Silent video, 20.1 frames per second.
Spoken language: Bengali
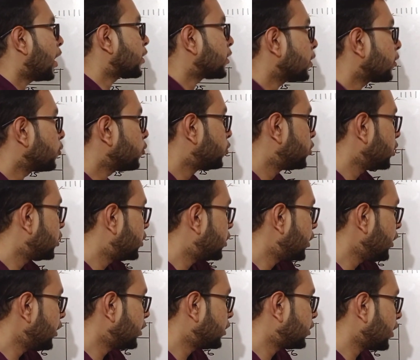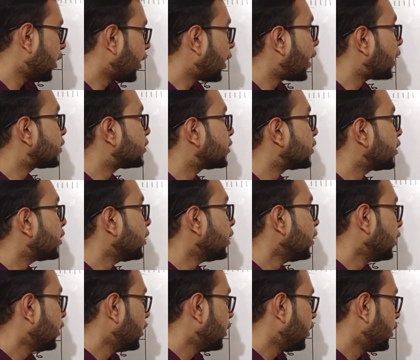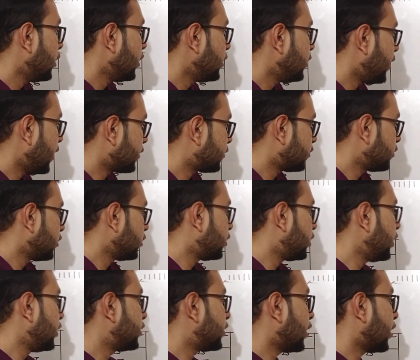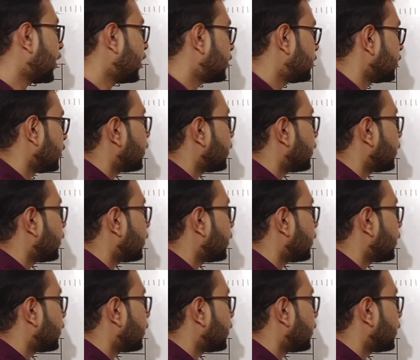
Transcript: এখানে আশা করছি ঠিকঠাক আছে ইয়েস ঠিকঠাক